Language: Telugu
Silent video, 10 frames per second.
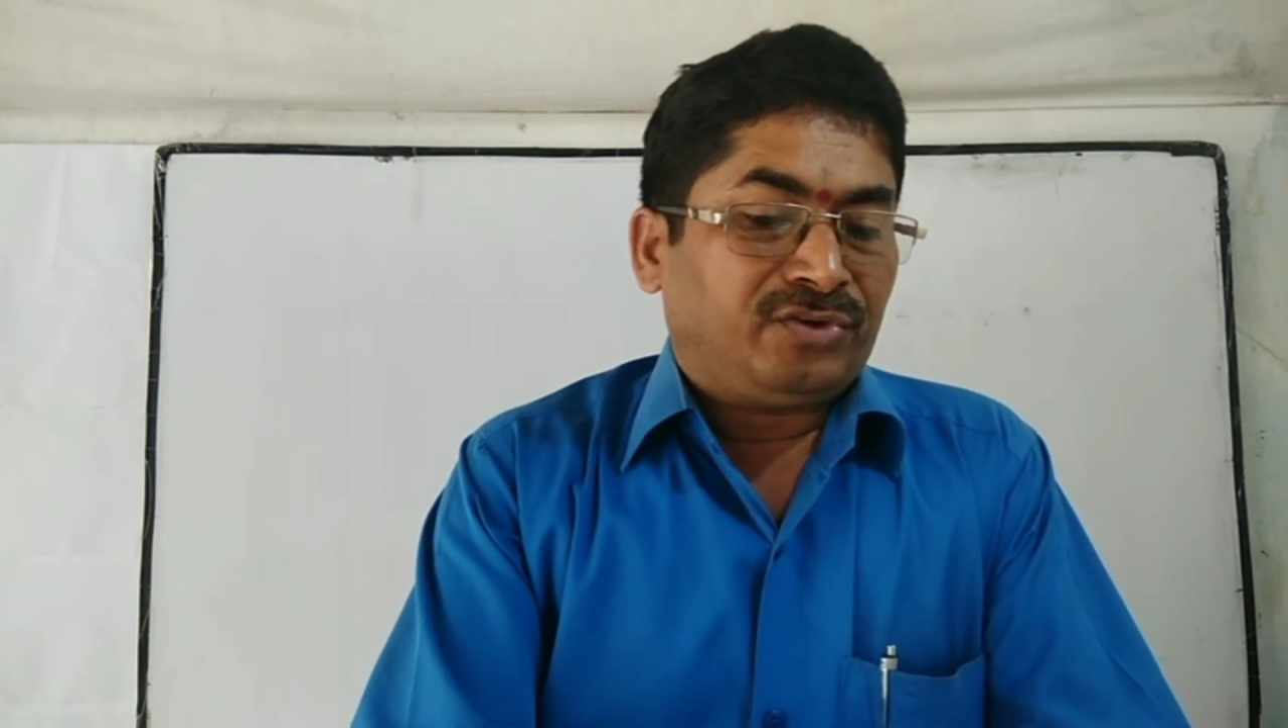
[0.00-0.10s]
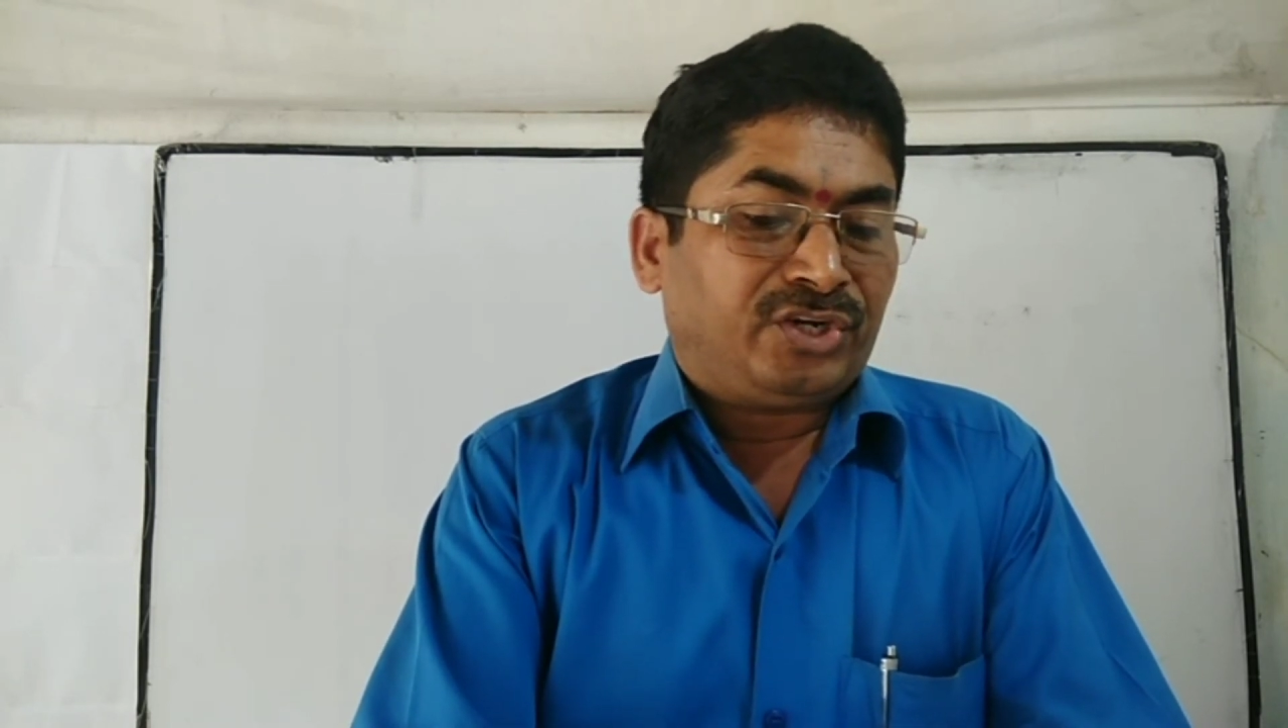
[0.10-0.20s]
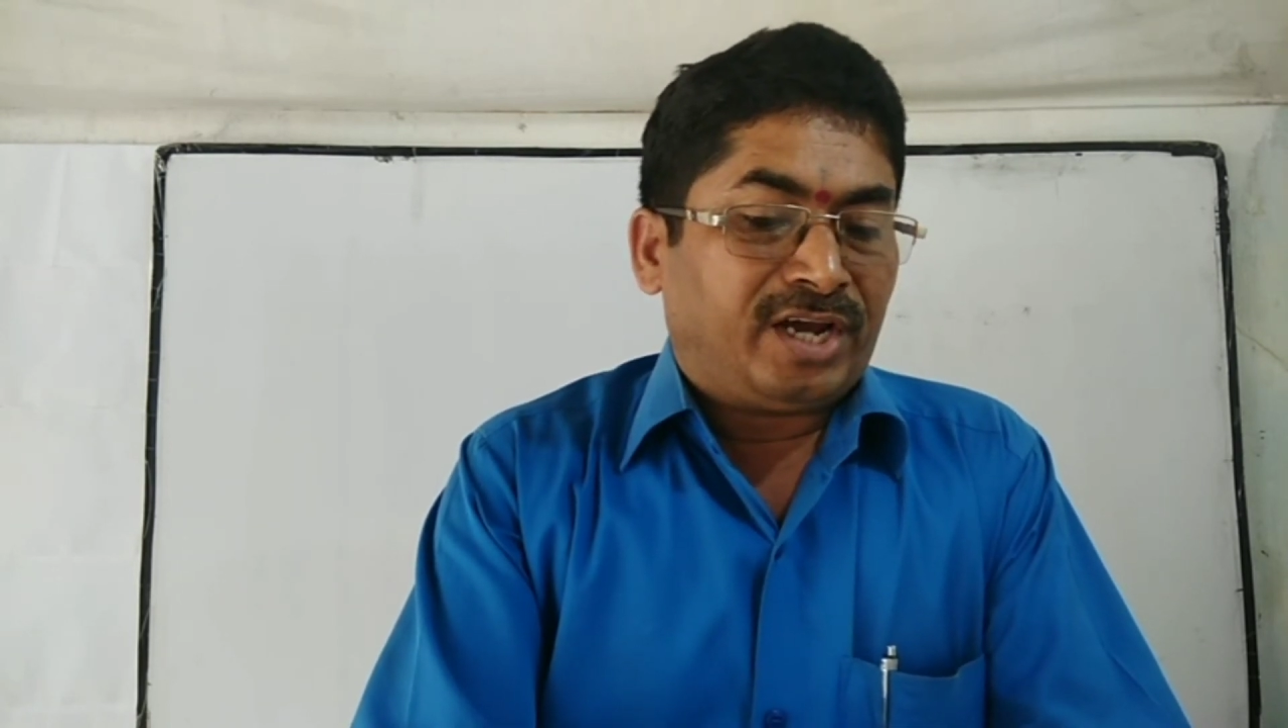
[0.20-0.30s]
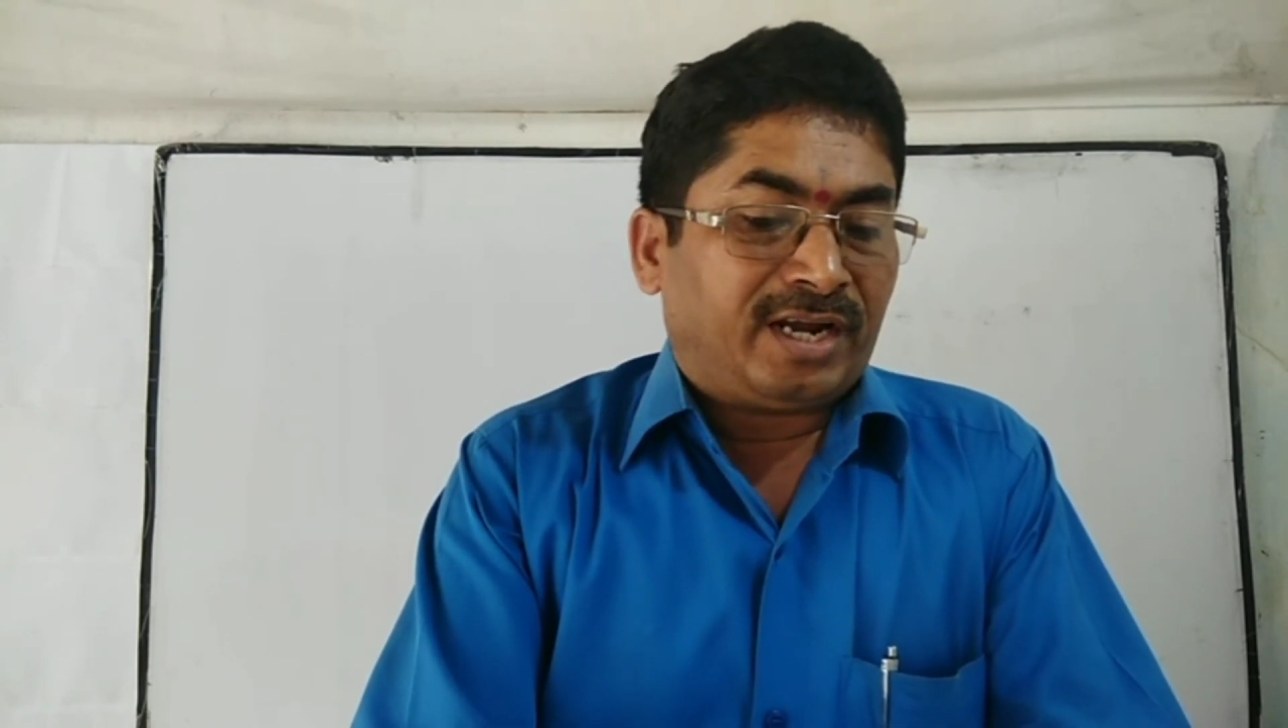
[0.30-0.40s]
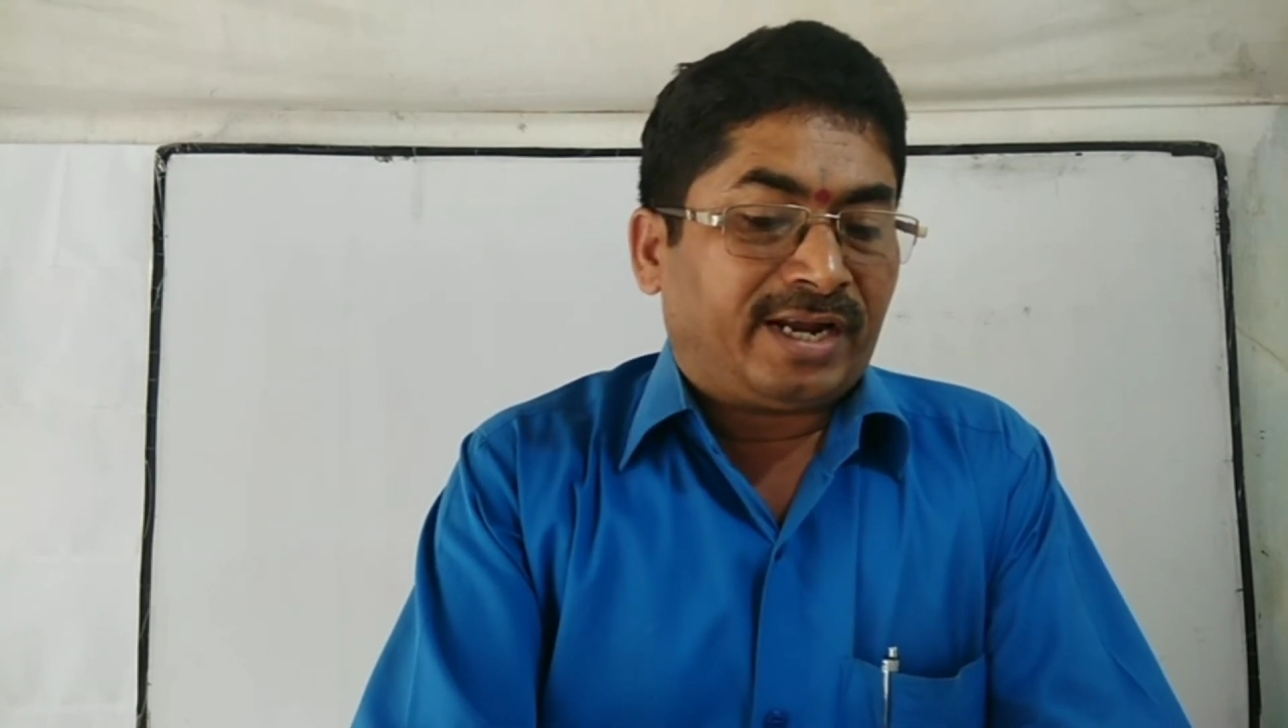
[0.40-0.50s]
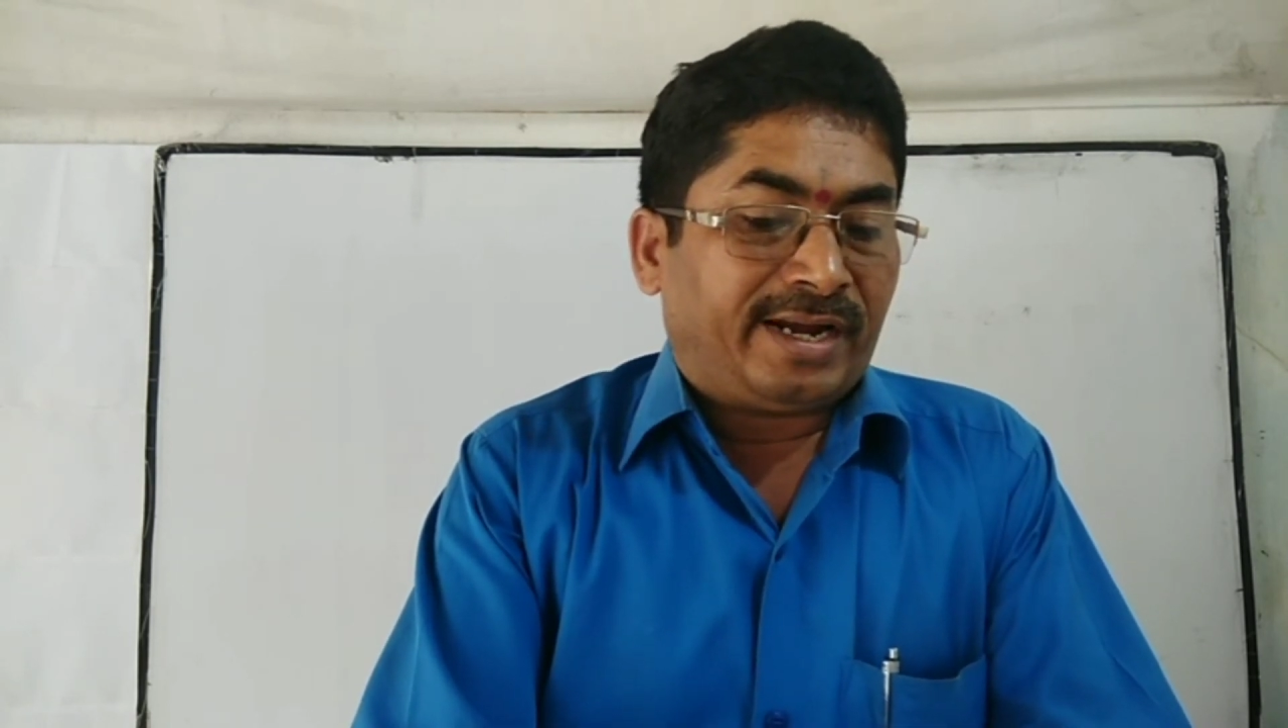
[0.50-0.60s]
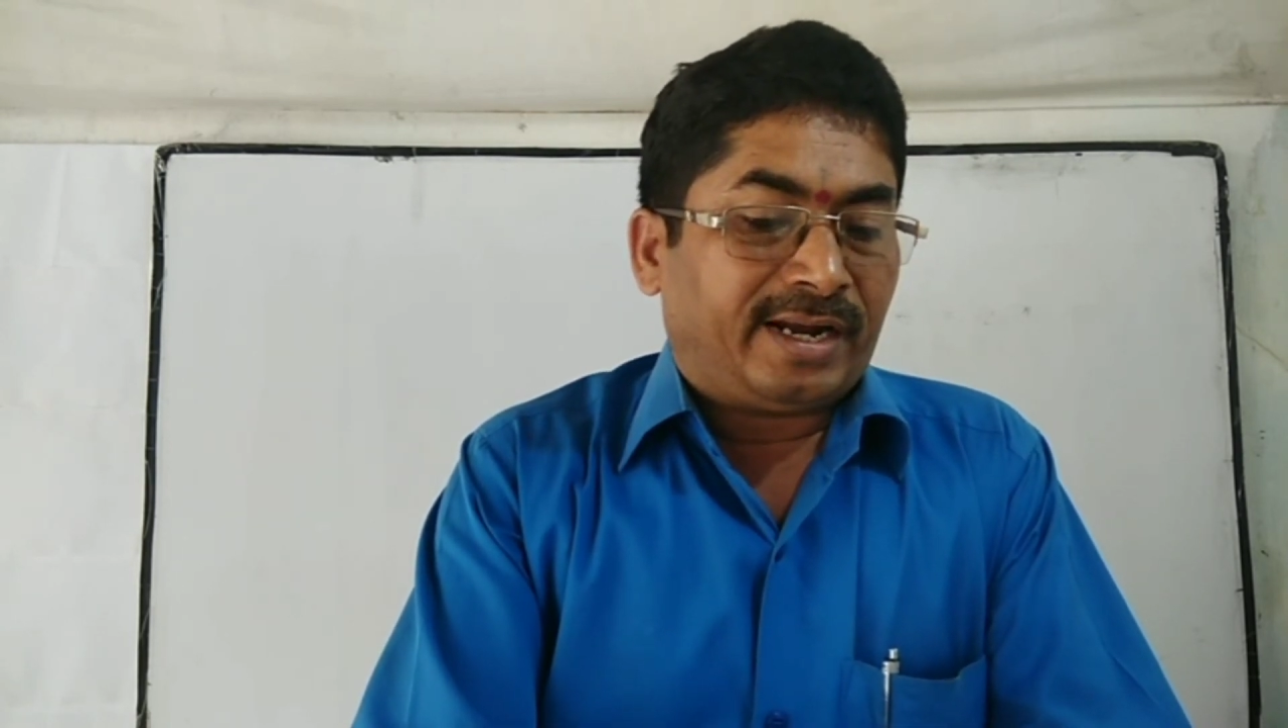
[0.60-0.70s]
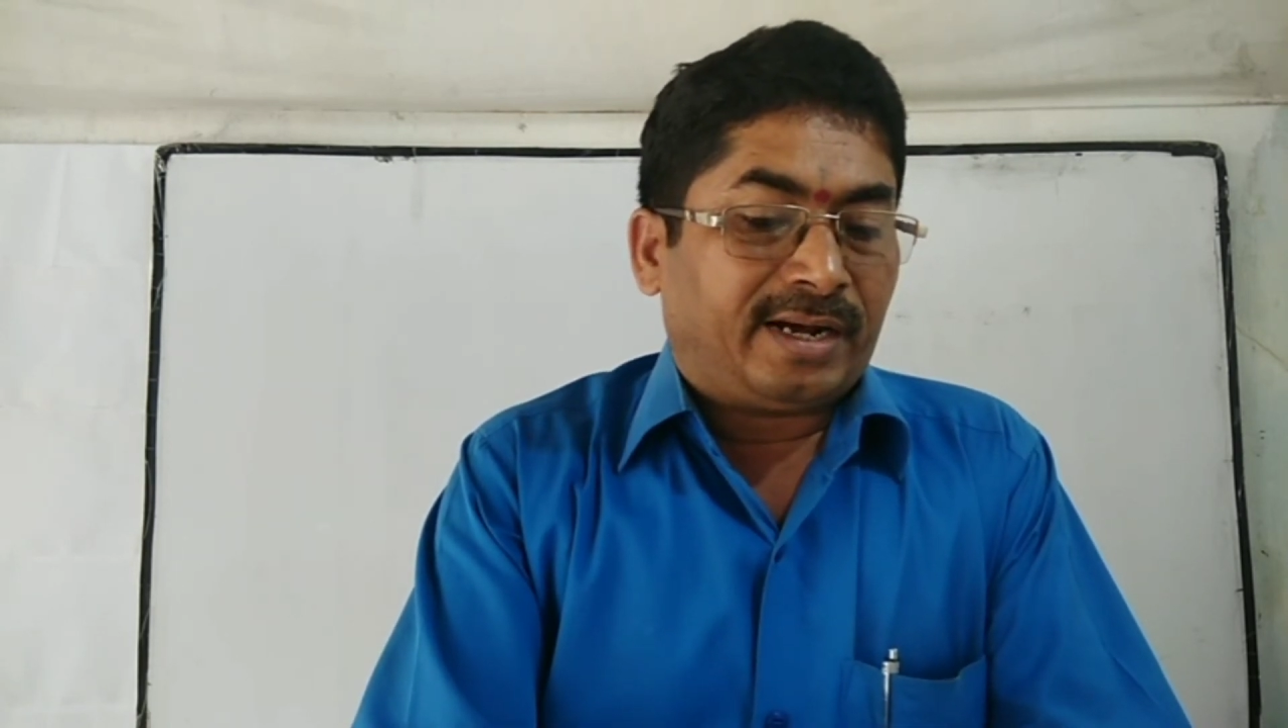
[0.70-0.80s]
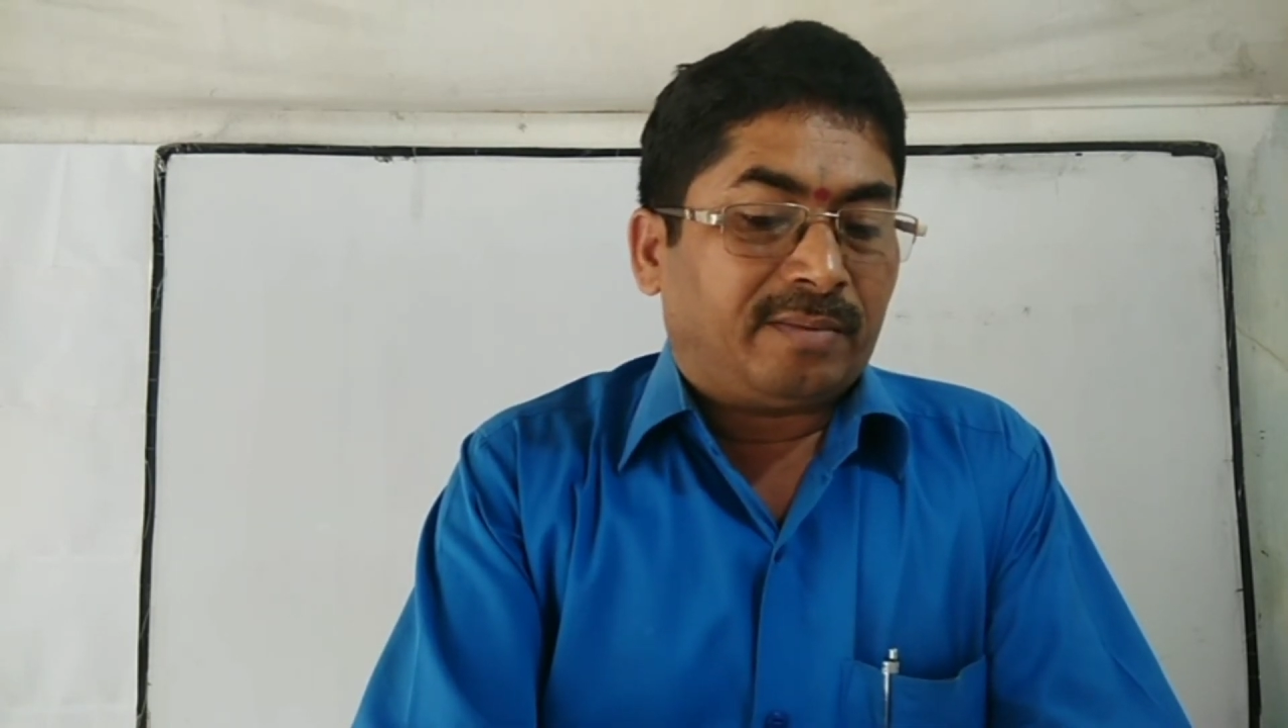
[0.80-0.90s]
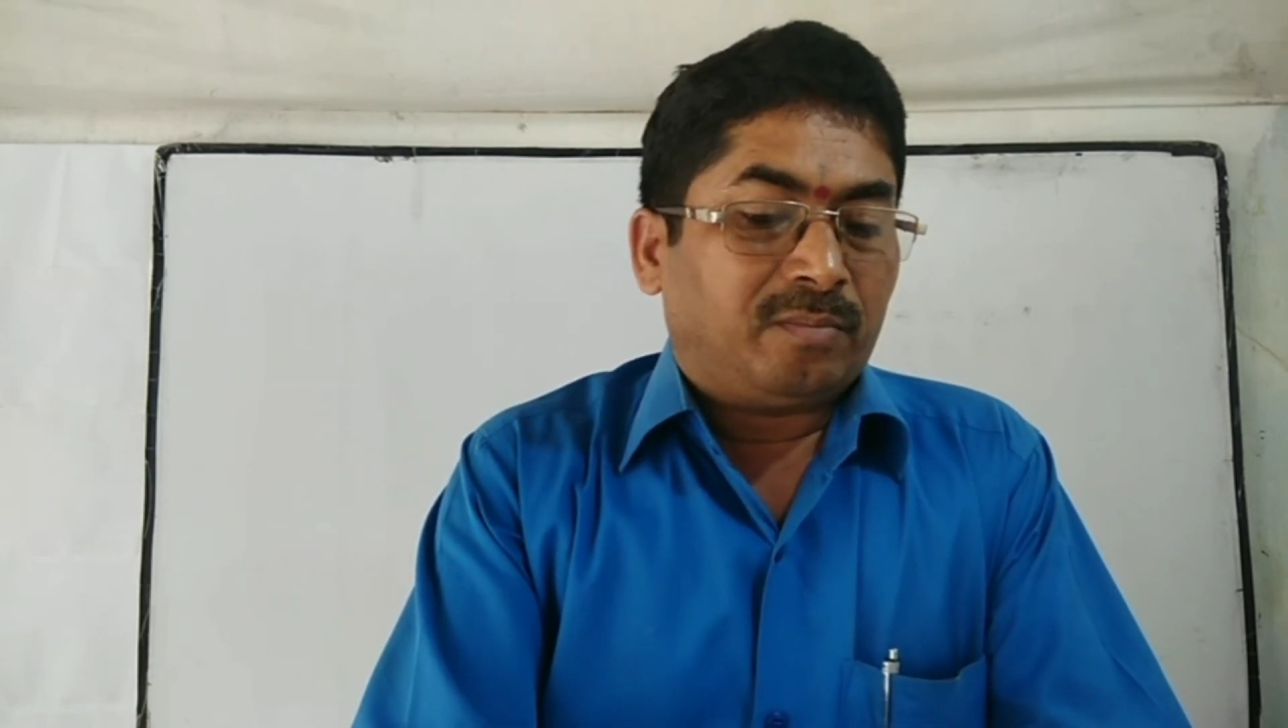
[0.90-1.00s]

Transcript: విషయాన్నైనా